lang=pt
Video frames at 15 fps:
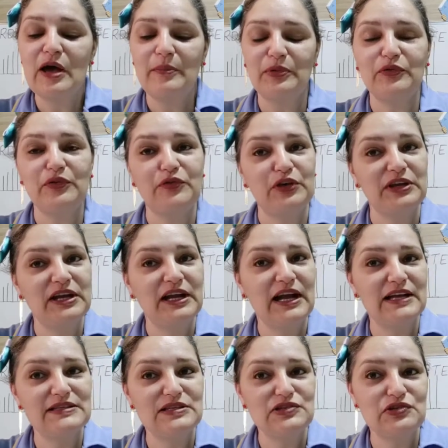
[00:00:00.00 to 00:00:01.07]
A prof foi na
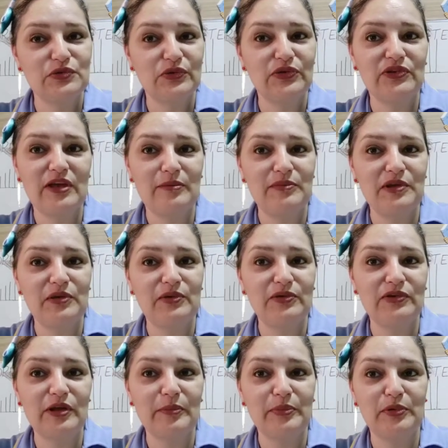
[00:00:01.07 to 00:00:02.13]
casa de uns
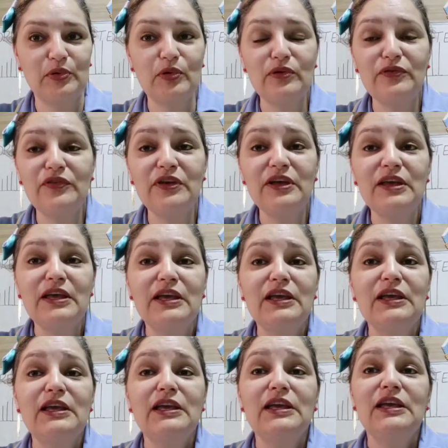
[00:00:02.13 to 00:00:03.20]
amigos da prof
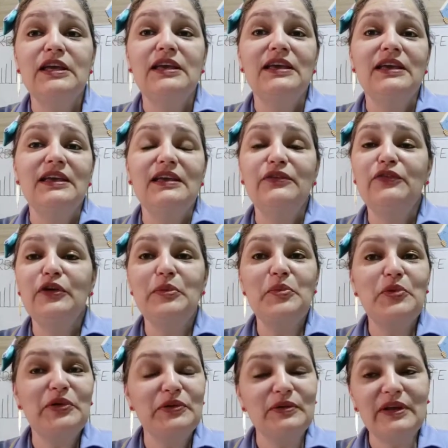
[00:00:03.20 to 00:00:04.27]
e foi
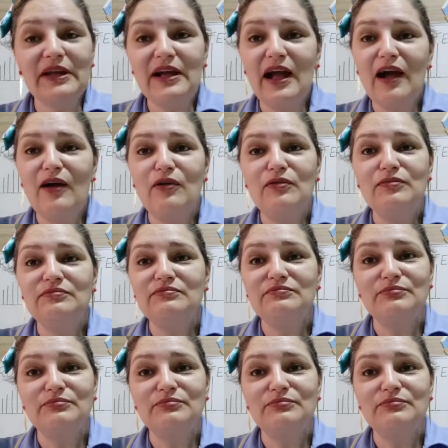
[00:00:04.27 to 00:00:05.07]
muito legal.